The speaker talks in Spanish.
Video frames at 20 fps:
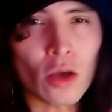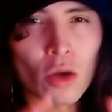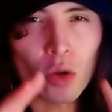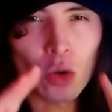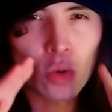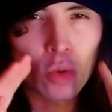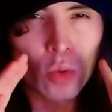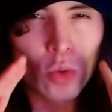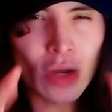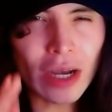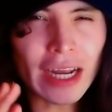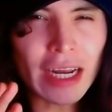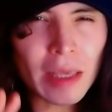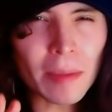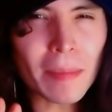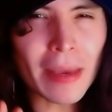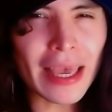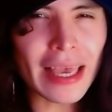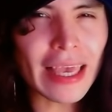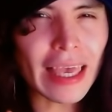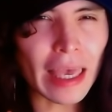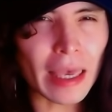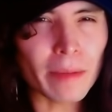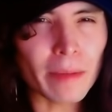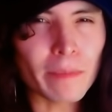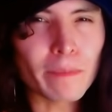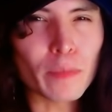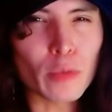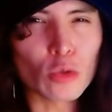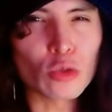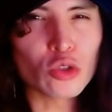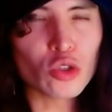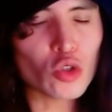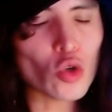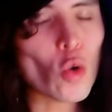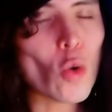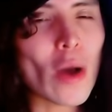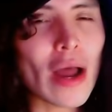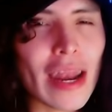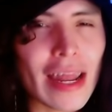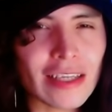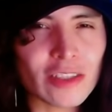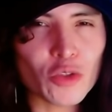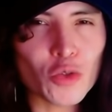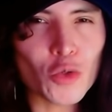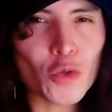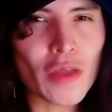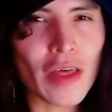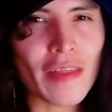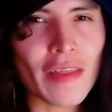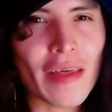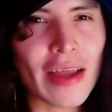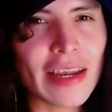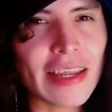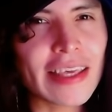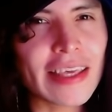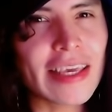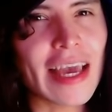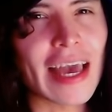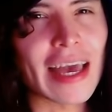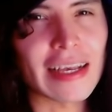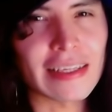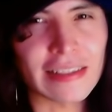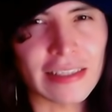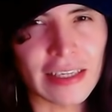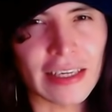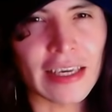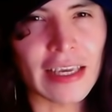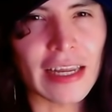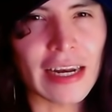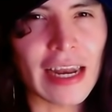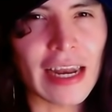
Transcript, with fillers: un crimen que impulsó a la ciudadanía a exigir la